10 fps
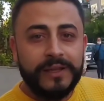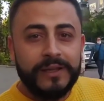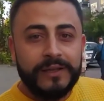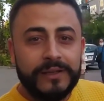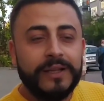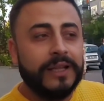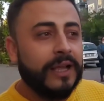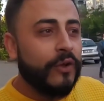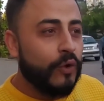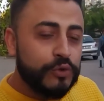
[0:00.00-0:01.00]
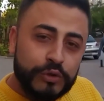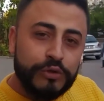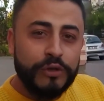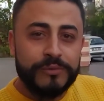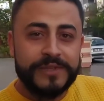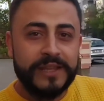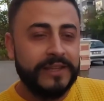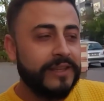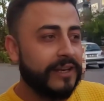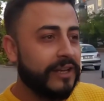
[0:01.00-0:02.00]
Başla. Özür diliyorum
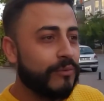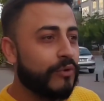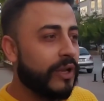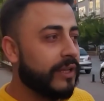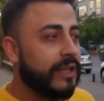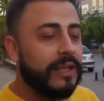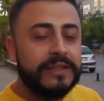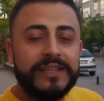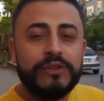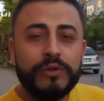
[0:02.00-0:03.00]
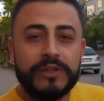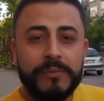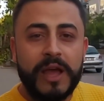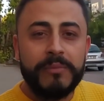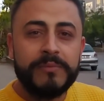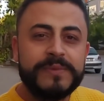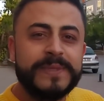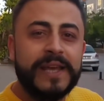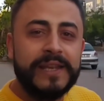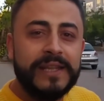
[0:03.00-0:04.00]
senden tekrar da bu konu hakkında. TikTok'ta bir abimiz
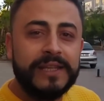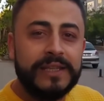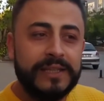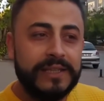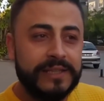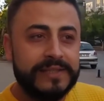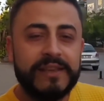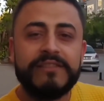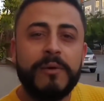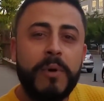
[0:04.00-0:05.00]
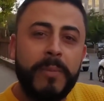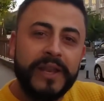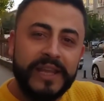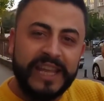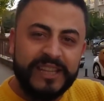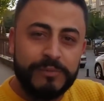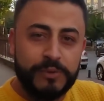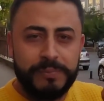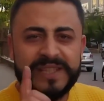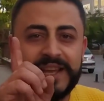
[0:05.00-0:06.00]
bir tane e, sevda papağanı
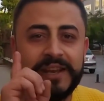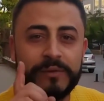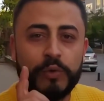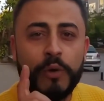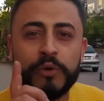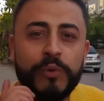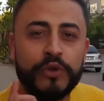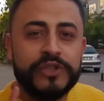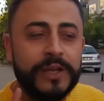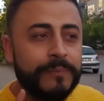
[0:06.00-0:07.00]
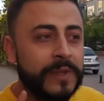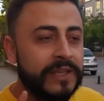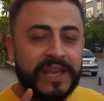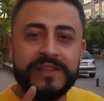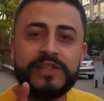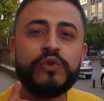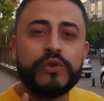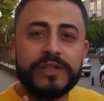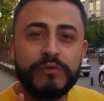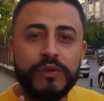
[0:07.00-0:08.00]
eğitmiş. Bir tane ömür boyunca. Kendisini
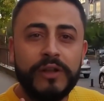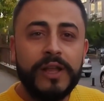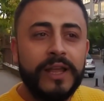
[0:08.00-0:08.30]
çok seviyor.